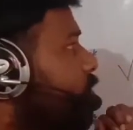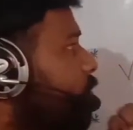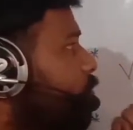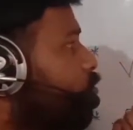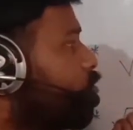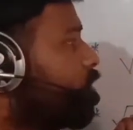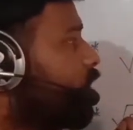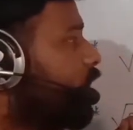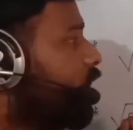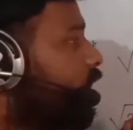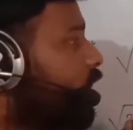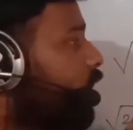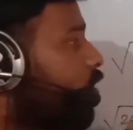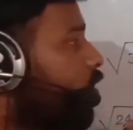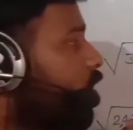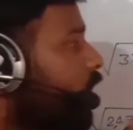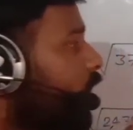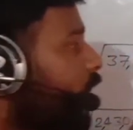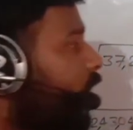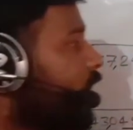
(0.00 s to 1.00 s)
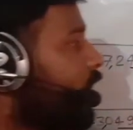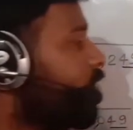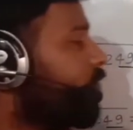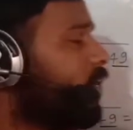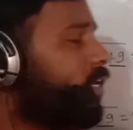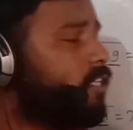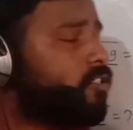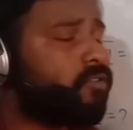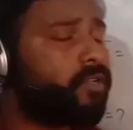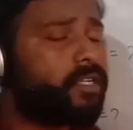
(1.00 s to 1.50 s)
में पूछे गए हैं और आने
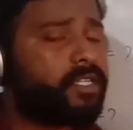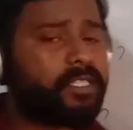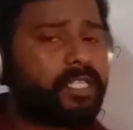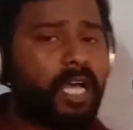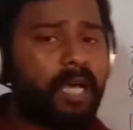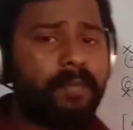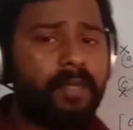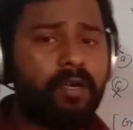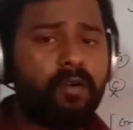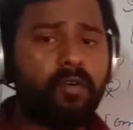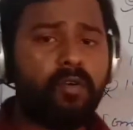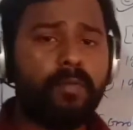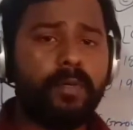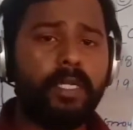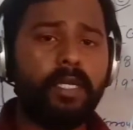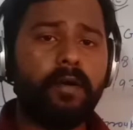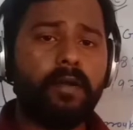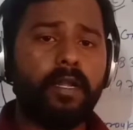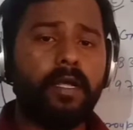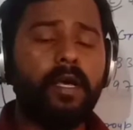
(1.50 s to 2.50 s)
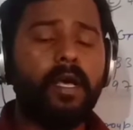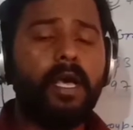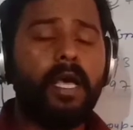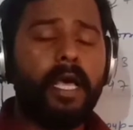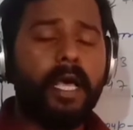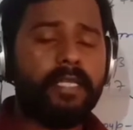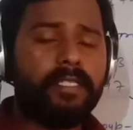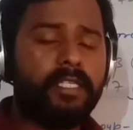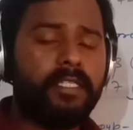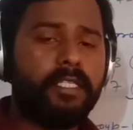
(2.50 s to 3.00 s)
वाले जो एग्ज़ाम है ग्रुप डी और
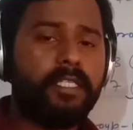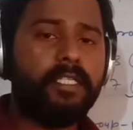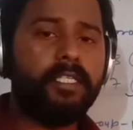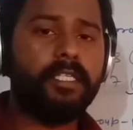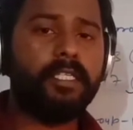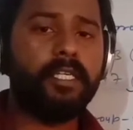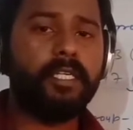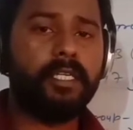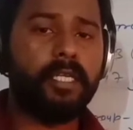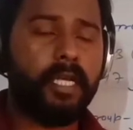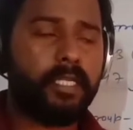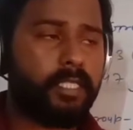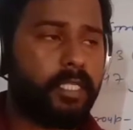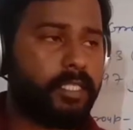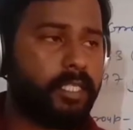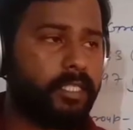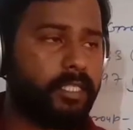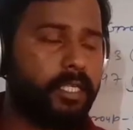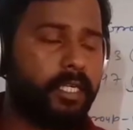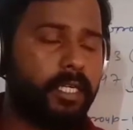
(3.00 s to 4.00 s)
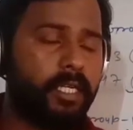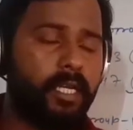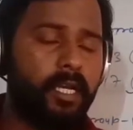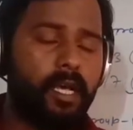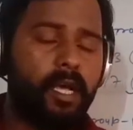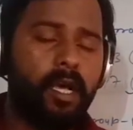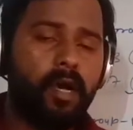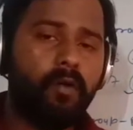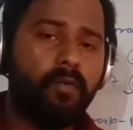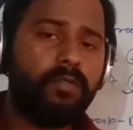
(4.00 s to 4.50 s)
एस एस जी एस एस जी
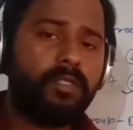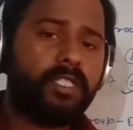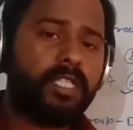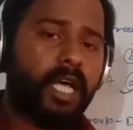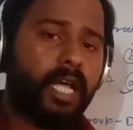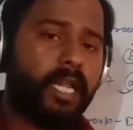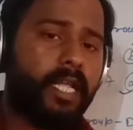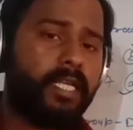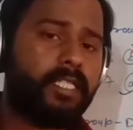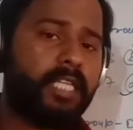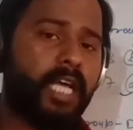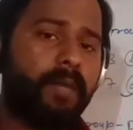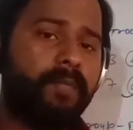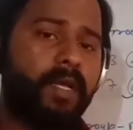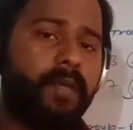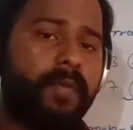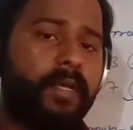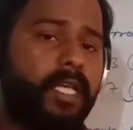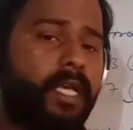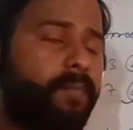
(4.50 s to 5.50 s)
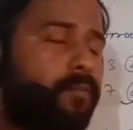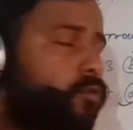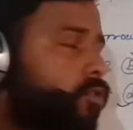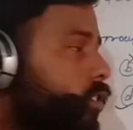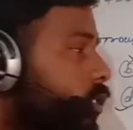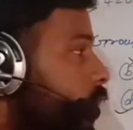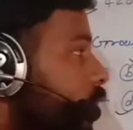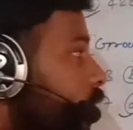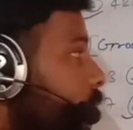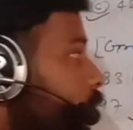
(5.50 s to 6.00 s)
उन सारे एग्ज़ाम में भी ये
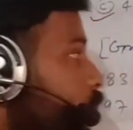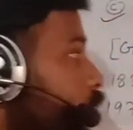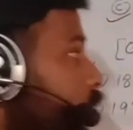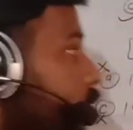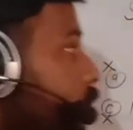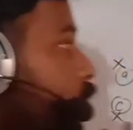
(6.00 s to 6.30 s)
पूछने के पूरे